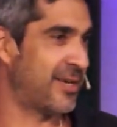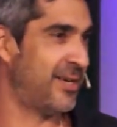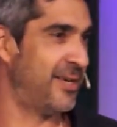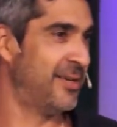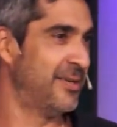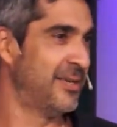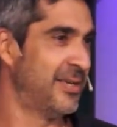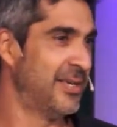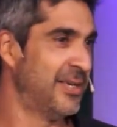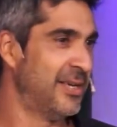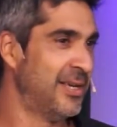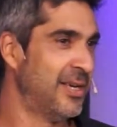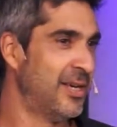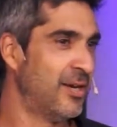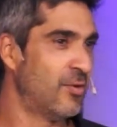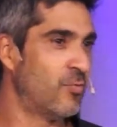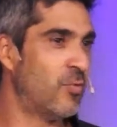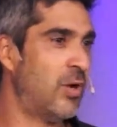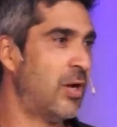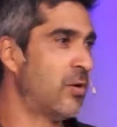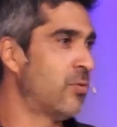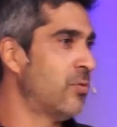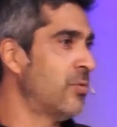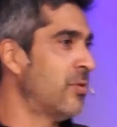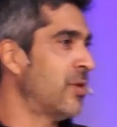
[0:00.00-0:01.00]
acá
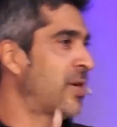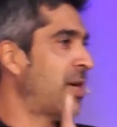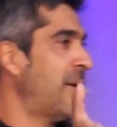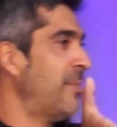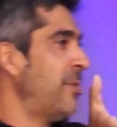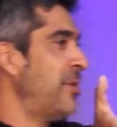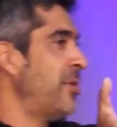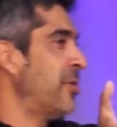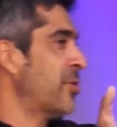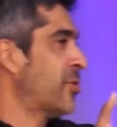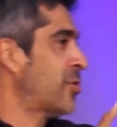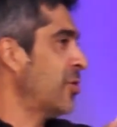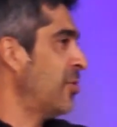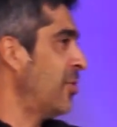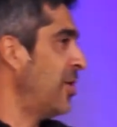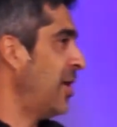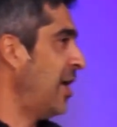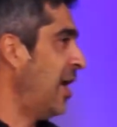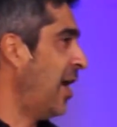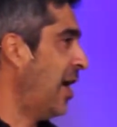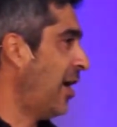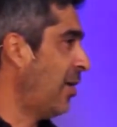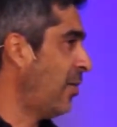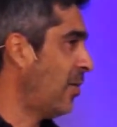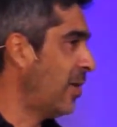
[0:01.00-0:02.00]
o alguno caminó sobre
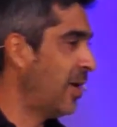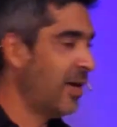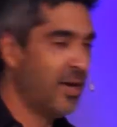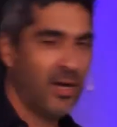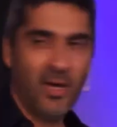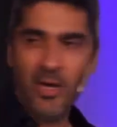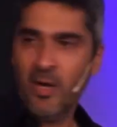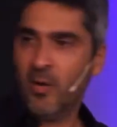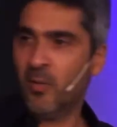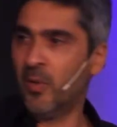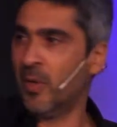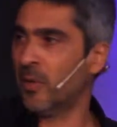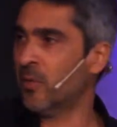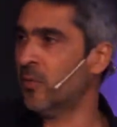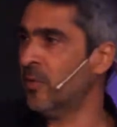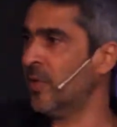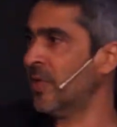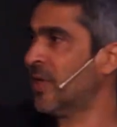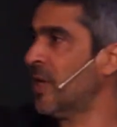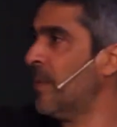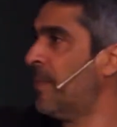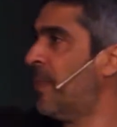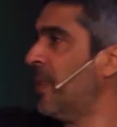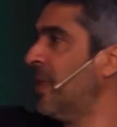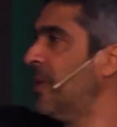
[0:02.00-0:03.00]
el agua, o alguno
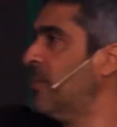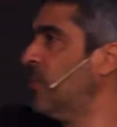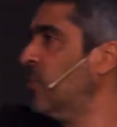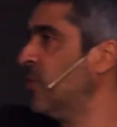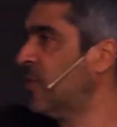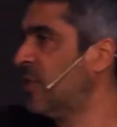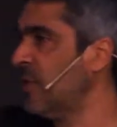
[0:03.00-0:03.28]
es capaz de